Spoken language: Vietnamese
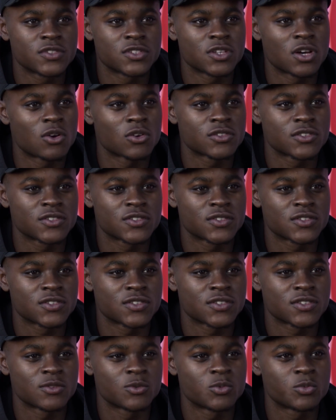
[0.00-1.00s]
Là một cầu thủ
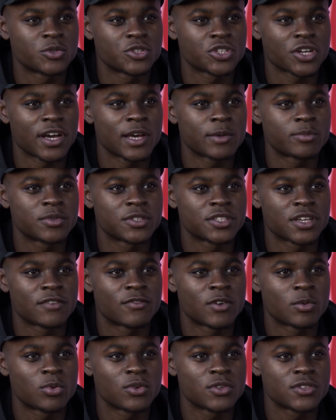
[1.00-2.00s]
sẽ có những khoảnh khắc
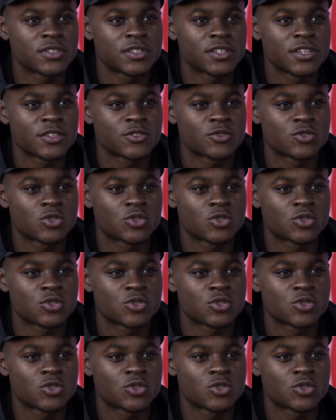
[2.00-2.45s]
bạn nhớ mãi,